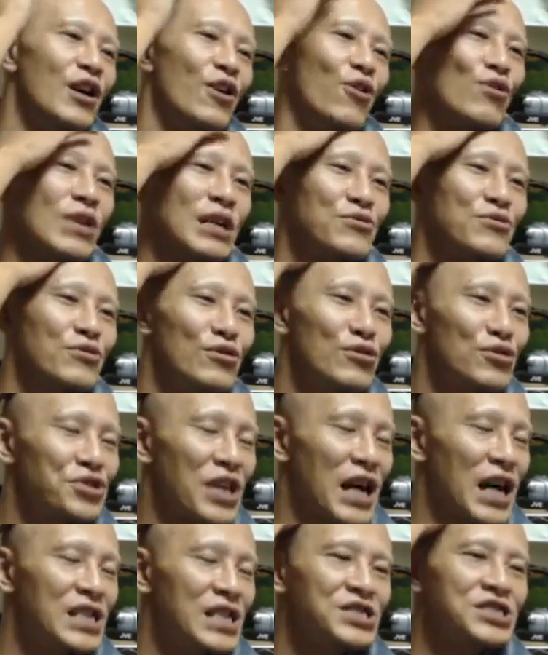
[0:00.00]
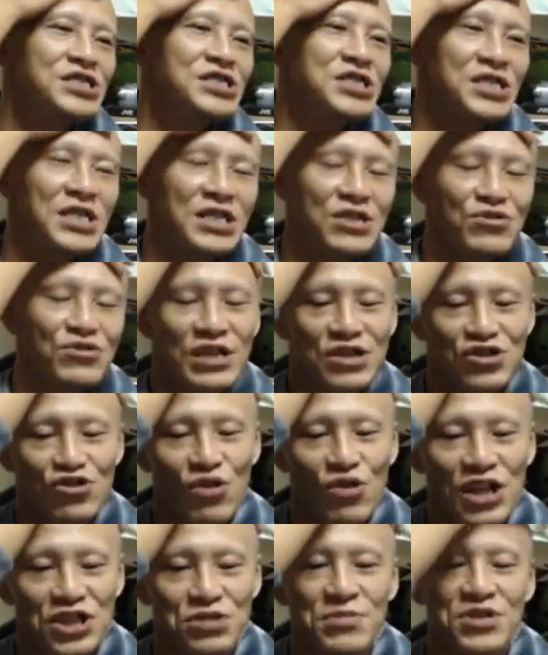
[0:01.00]
他の大手配信者たちとか
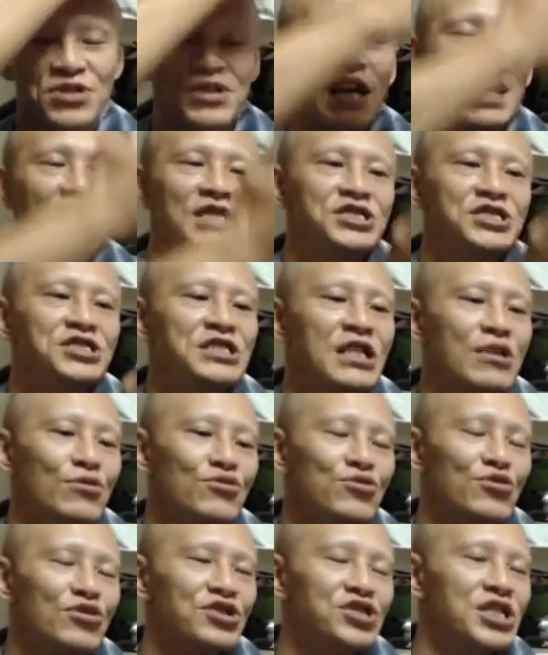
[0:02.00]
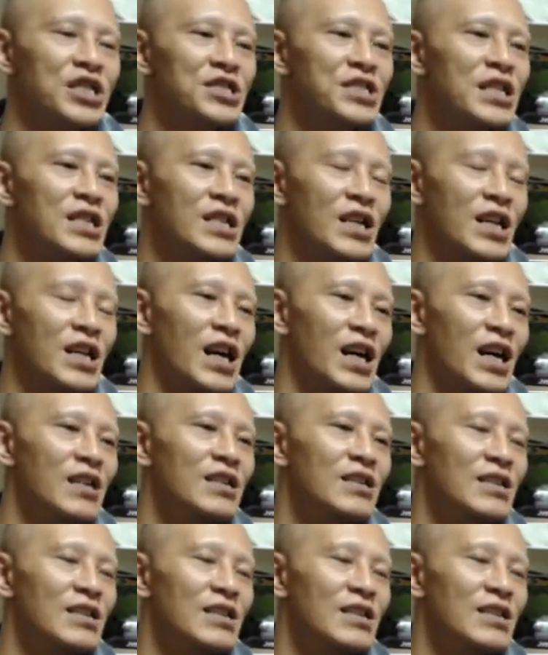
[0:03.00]
人を集めてる配信者のことを知らないから、